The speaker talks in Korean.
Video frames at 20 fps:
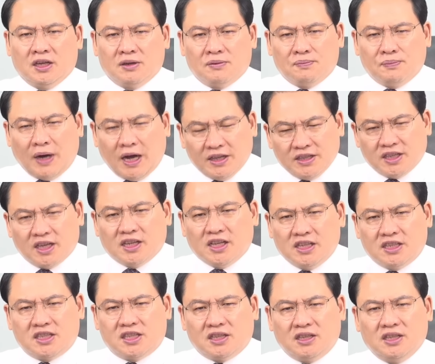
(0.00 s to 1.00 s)

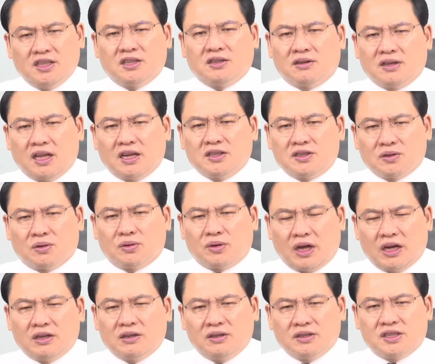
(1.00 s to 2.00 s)
만장일치를 이끌어내는 쪽으로
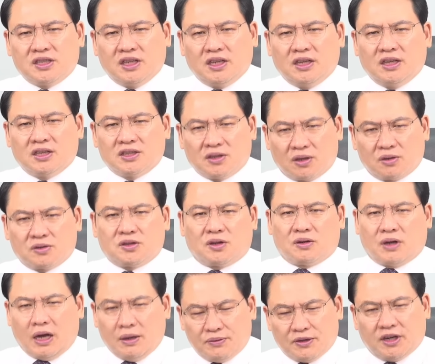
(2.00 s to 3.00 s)
하는 거지 서로
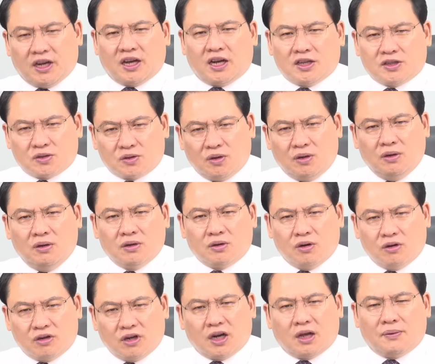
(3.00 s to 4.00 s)
서로 합의를 해가지고
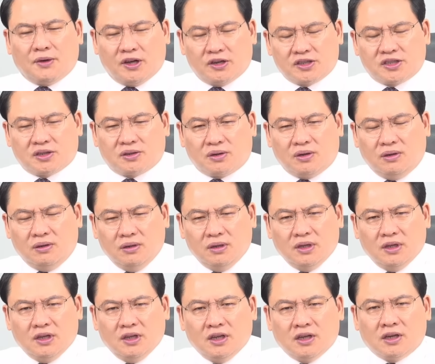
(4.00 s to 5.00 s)
콘클라베 형식으로
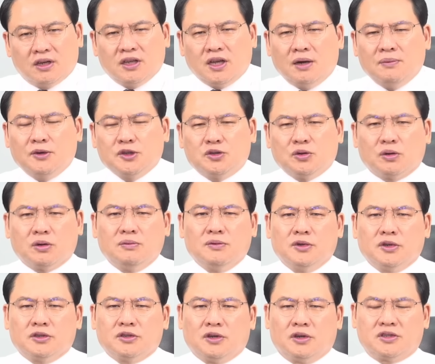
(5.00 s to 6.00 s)
그냥 뭐 조금
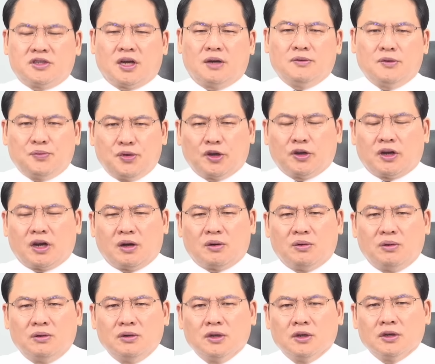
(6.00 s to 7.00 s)
여차하면
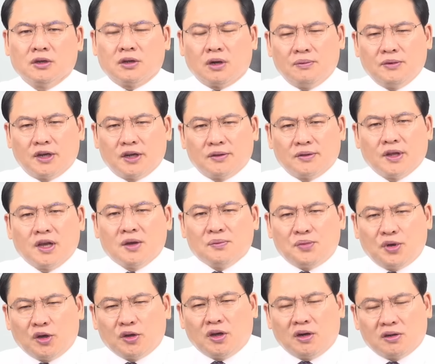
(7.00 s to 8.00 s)
표결하고 그러면은
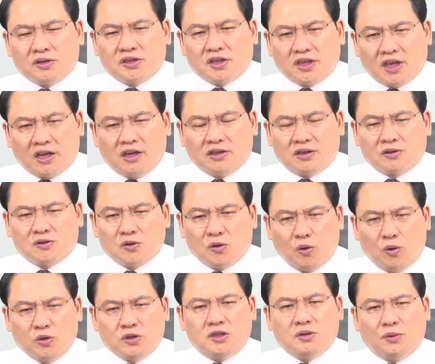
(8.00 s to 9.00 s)
표결로서 예를 들어서
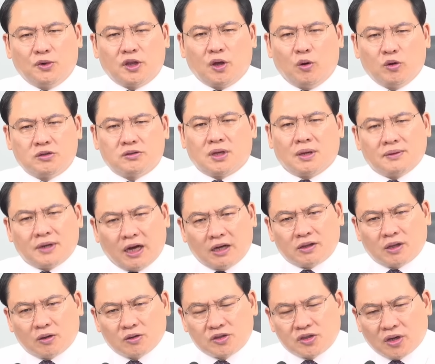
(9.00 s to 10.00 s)
55대 53이
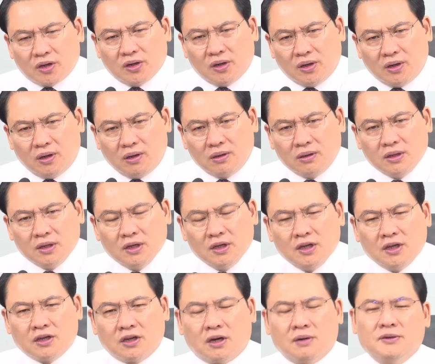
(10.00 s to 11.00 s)
나왔다고 쳐요.
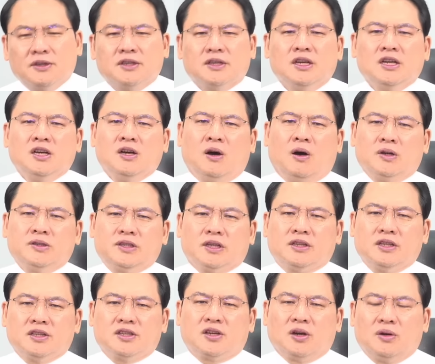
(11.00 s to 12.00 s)
그러면
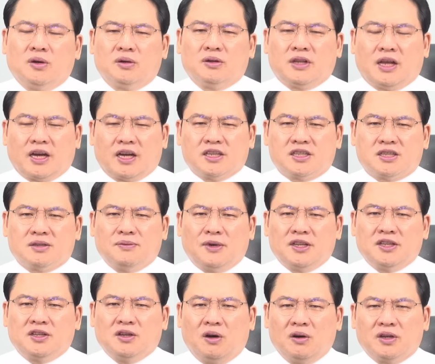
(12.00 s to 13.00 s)
어쨌든 결론은
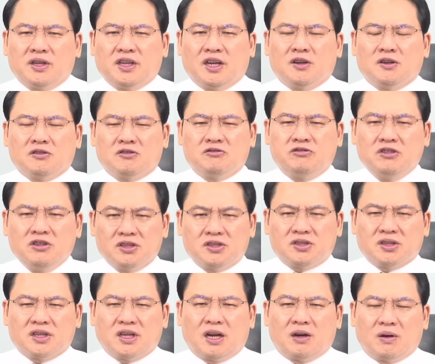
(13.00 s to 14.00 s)
나겠지만 여기에
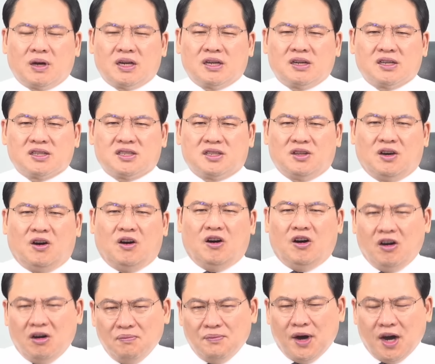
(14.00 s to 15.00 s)
후유증이라고 하는 것은
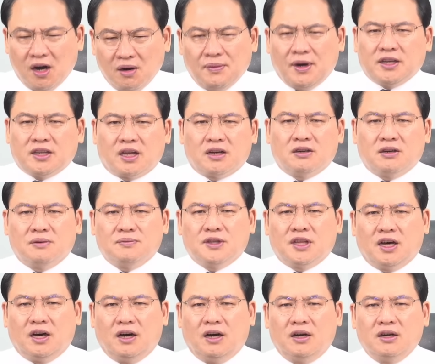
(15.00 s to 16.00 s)
어마어마하다는
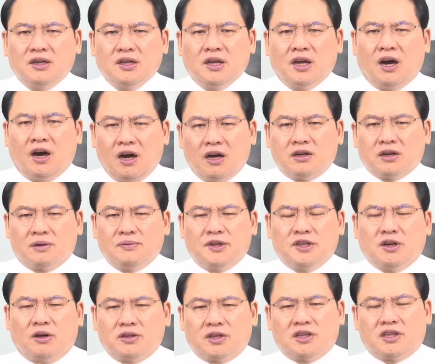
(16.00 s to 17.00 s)
겁니다. 아
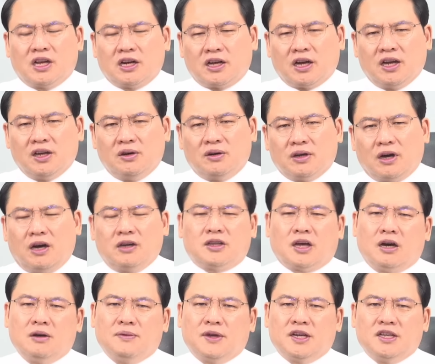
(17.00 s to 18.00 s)
그러면 어떻게 될까요? 아
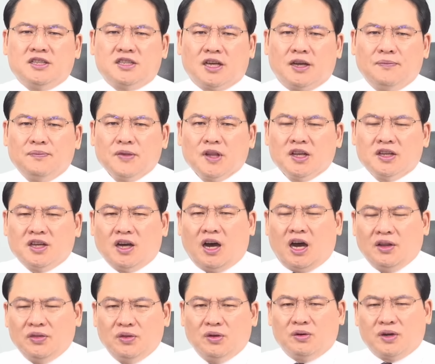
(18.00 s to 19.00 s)
다음에는 이제 야
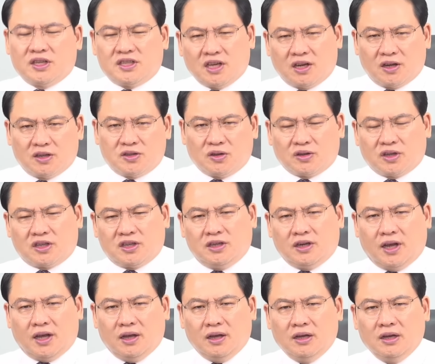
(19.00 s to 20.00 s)
한동훈의 세력이 저렇게
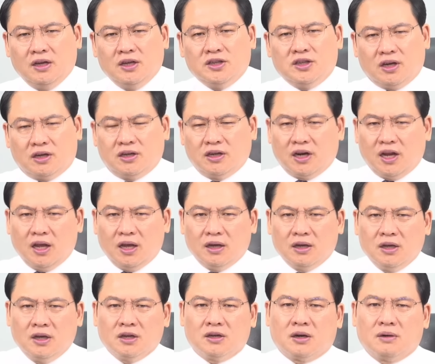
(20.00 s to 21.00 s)
크네? 야 그래?
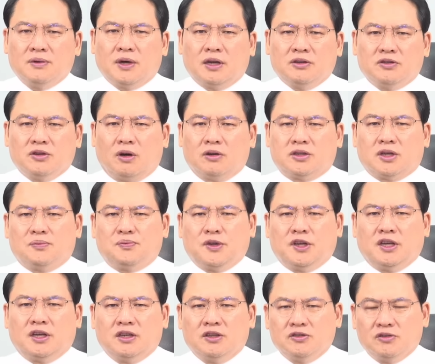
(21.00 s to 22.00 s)
그러면
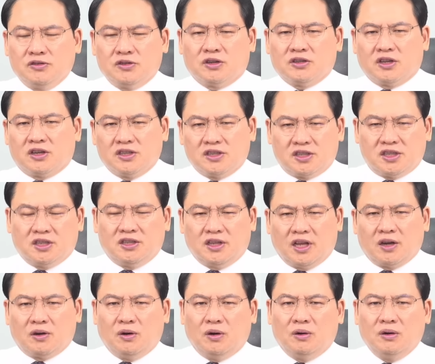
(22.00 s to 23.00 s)
어차피 윤석열은 지는
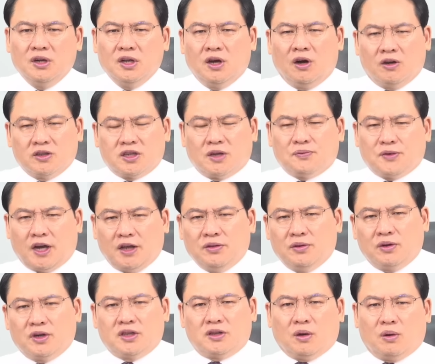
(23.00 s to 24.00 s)
해고 어차피
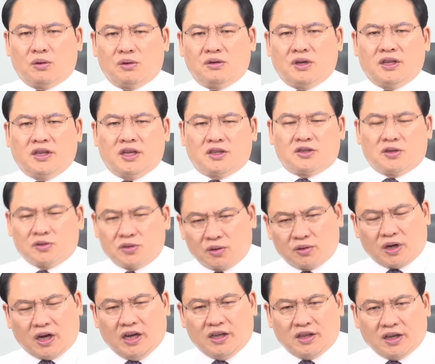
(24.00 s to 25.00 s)
한동훈이 떠오르는 해데
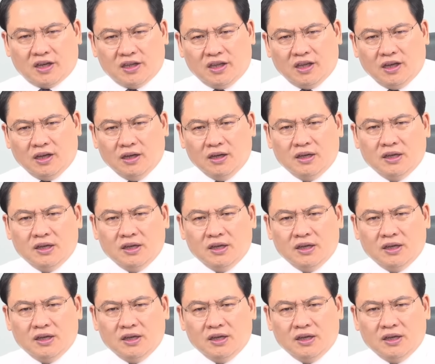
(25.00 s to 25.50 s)
저쪽으로 가야 되겠네?